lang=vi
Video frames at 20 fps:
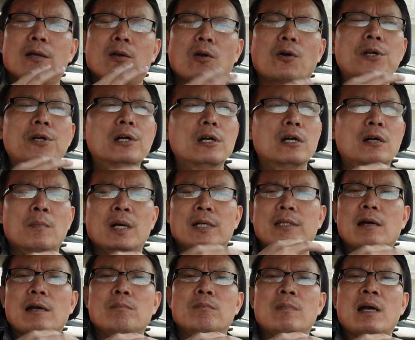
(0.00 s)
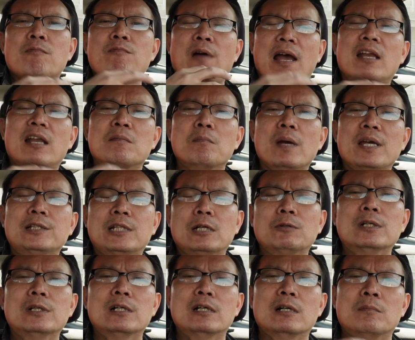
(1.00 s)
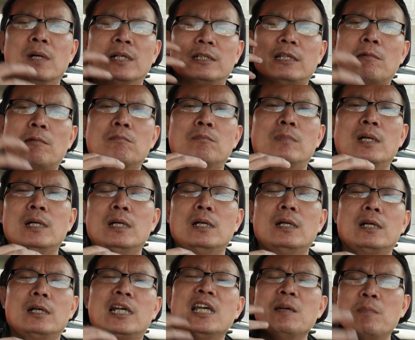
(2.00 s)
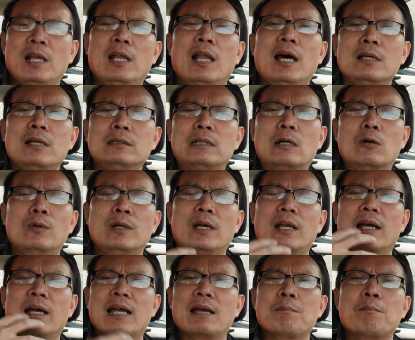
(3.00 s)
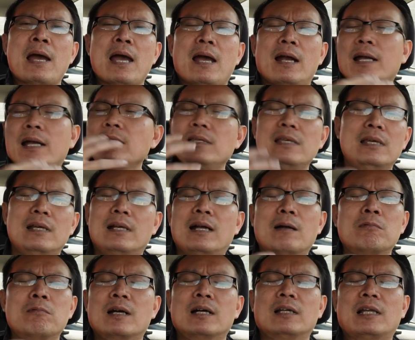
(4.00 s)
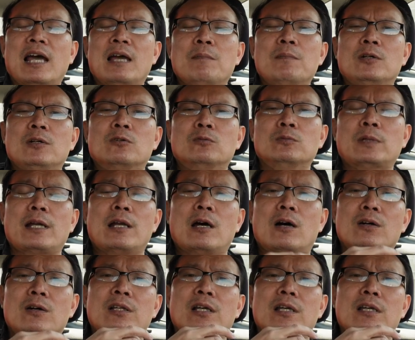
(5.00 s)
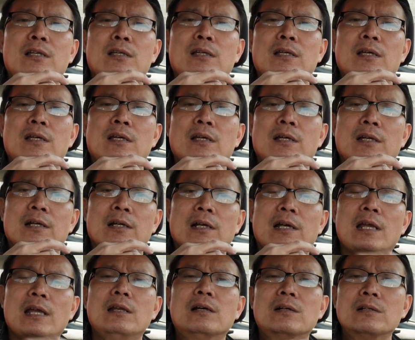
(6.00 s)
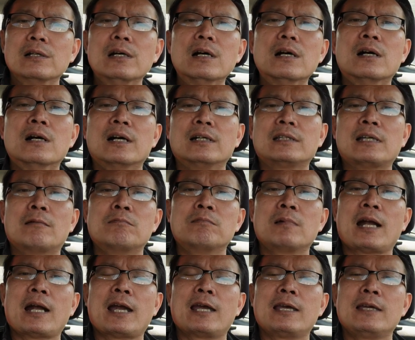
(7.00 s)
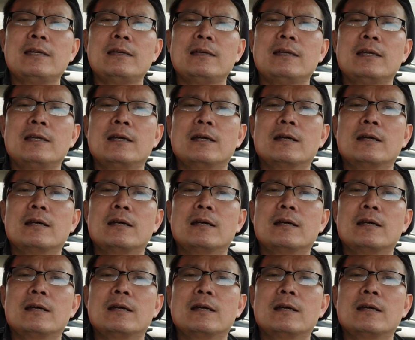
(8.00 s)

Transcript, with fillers: có đường mà trong không phải là bị tiểu đường mà trong khi mình lớn tuổi á, là cái cái gì trong cơ thể mình cũng thay đổi thì cái lượng đường ở trong cái